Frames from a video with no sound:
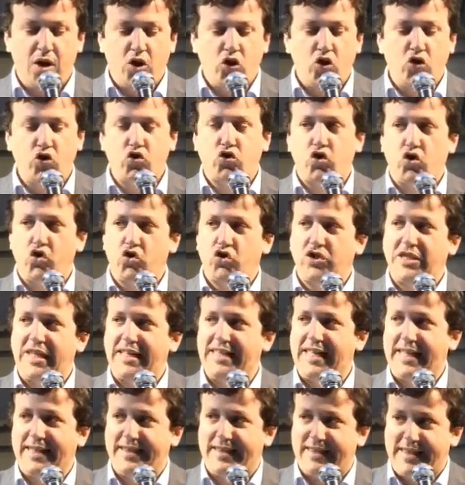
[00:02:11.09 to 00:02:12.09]
Non sono
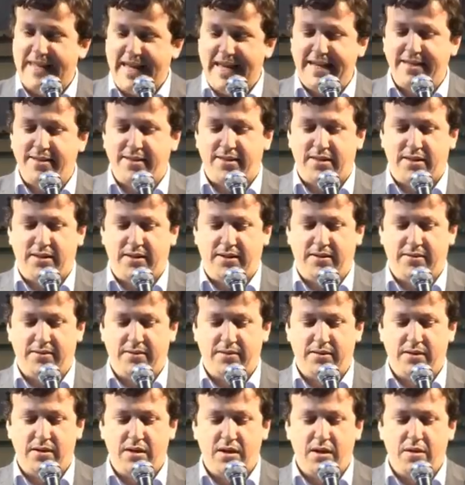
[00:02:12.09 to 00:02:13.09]
stati attenti
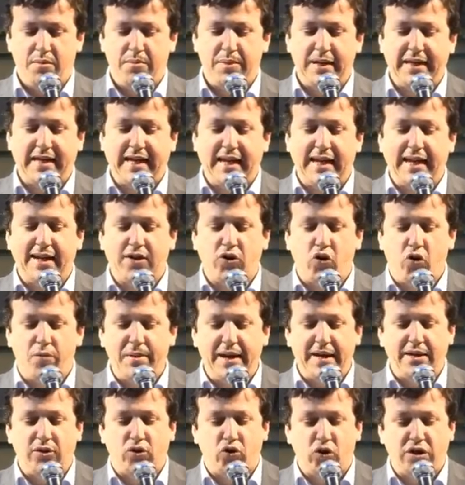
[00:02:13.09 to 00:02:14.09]
perché
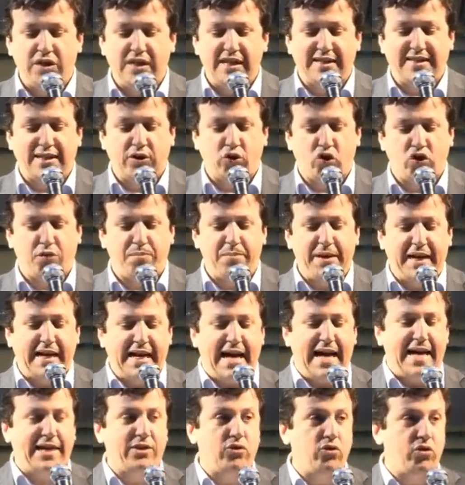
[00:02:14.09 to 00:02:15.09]
l'argomento è già stato
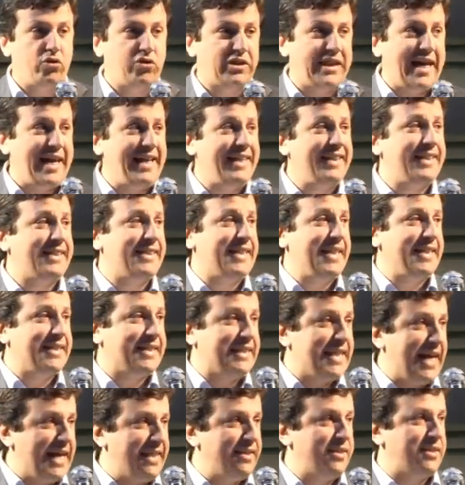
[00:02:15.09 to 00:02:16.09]
spiegato
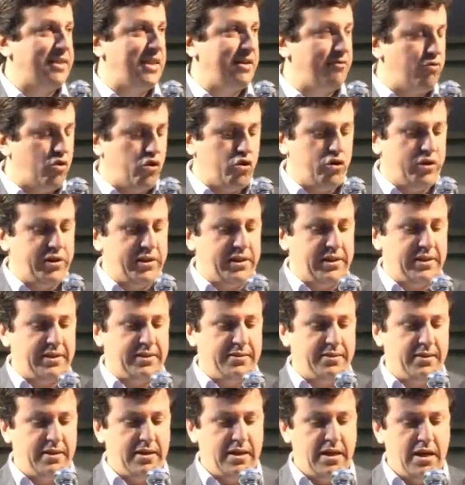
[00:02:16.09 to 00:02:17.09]
tante tante volte,
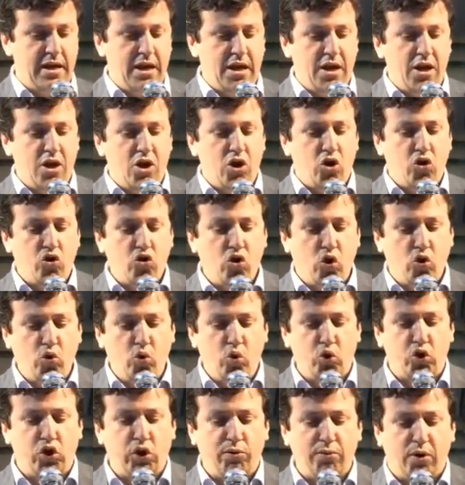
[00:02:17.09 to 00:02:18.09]
non
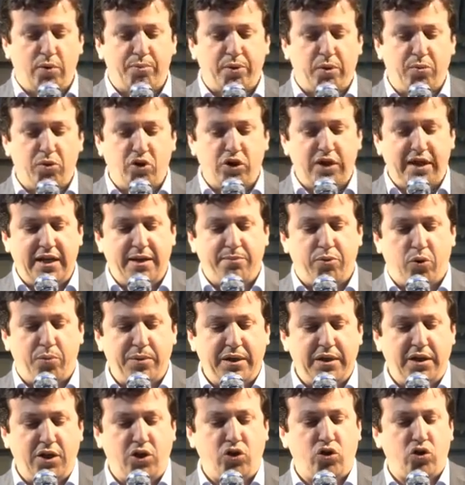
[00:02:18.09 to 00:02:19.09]
ultimo proprio ieri
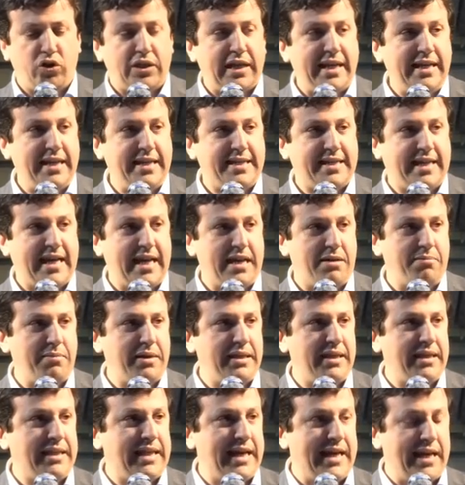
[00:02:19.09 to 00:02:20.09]
pomeriggio dagli
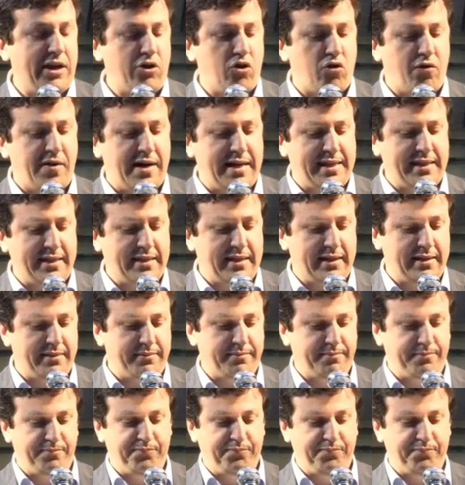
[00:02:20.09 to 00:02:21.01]
schermi di Tele90.